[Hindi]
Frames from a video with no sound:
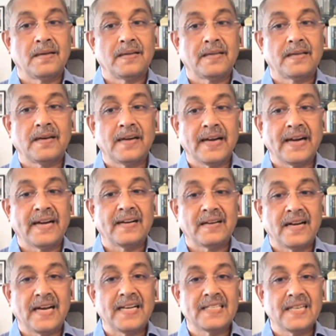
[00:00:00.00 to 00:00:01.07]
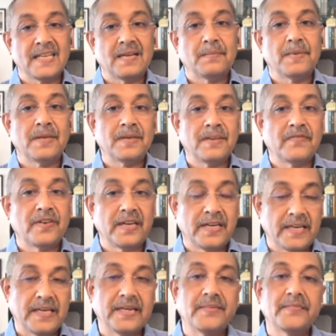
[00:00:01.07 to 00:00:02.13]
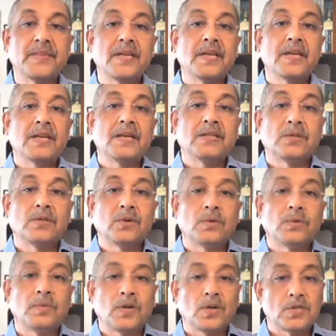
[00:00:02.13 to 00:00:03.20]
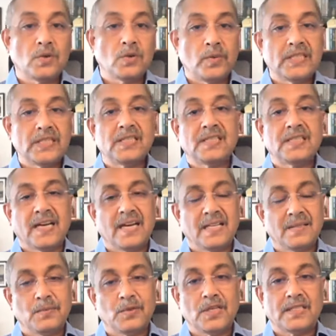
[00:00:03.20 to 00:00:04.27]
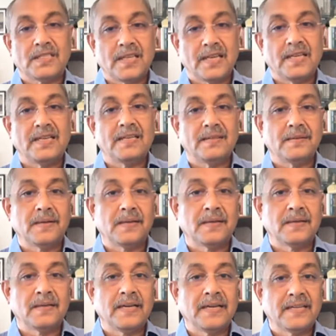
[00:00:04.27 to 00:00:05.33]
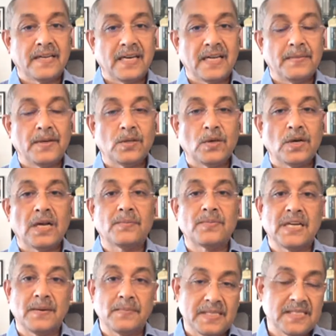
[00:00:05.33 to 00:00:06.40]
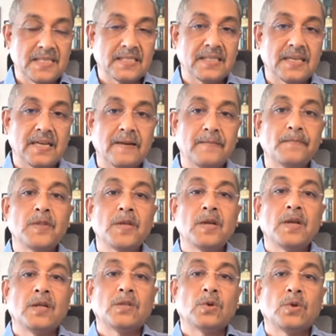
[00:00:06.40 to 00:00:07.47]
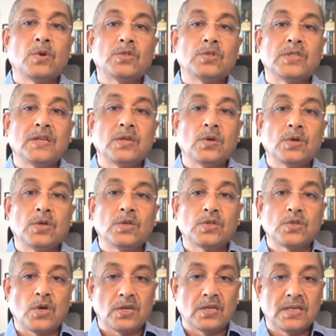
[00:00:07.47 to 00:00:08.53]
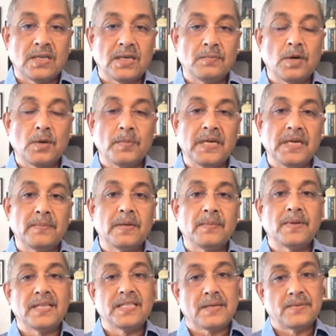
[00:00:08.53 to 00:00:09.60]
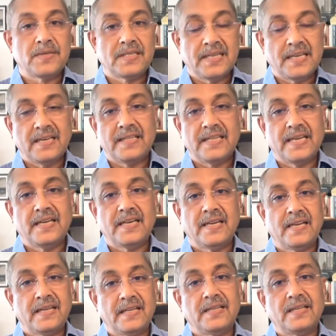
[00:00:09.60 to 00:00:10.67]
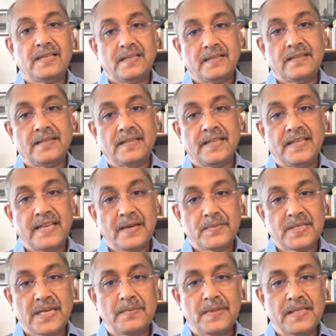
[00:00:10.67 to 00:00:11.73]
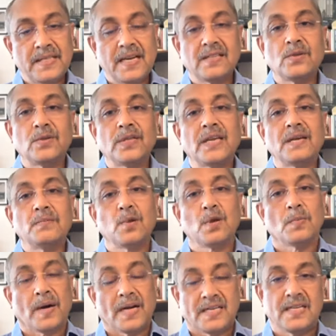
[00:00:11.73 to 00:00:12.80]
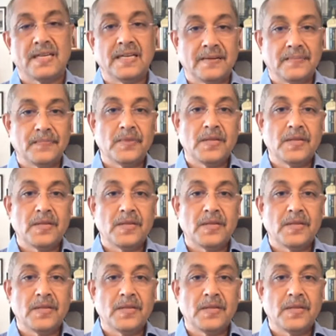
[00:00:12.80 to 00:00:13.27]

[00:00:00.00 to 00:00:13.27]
लाइक आई एस नंबर डिफरेंट है तो बिकॉज ऑफ विच शायद मुझे लगता है कि डे में थोड़ा अपसाइड मिल सकता है तो जिन लोग शॉर्ट टर्म और मीडियम टर्म के हिसाब से देख देख रहे हैं यदि अपसाइड मिलता है तो दे कैन बुक पार्शली